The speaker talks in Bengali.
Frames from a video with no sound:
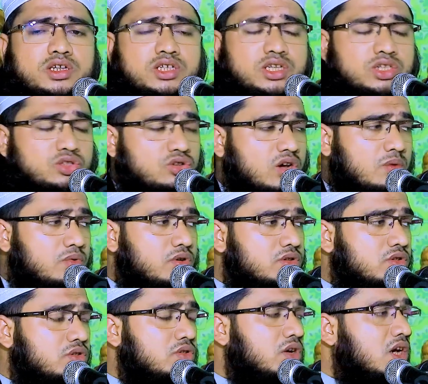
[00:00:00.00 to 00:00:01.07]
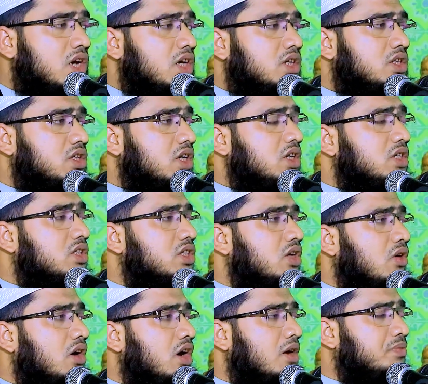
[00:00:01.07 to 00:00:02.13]
যে সব হতো সেই
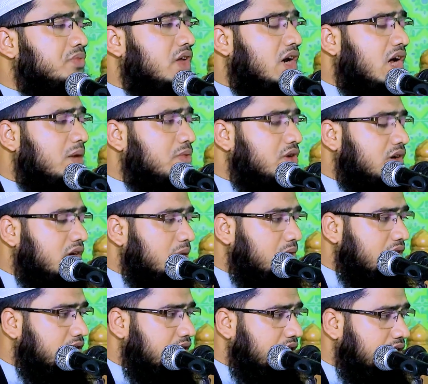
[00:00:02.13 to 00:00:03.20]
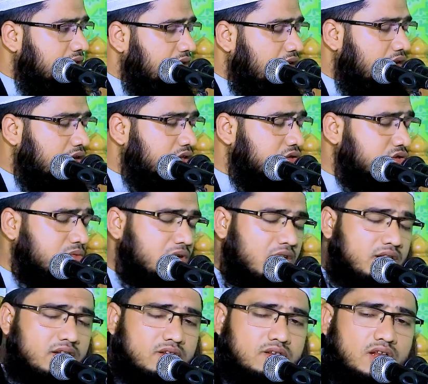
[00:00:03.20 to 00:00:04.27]
সওয়াব তার আমল নামায় দিয়ে দেওয়া হয়
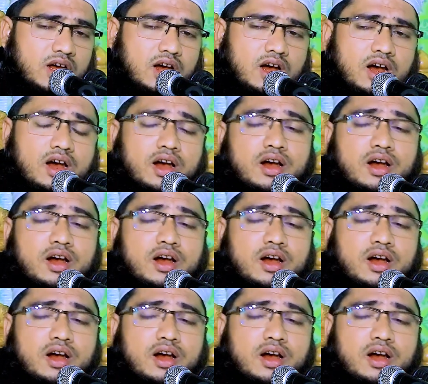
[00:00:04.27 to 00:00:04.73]
সুবহানাল্লাহ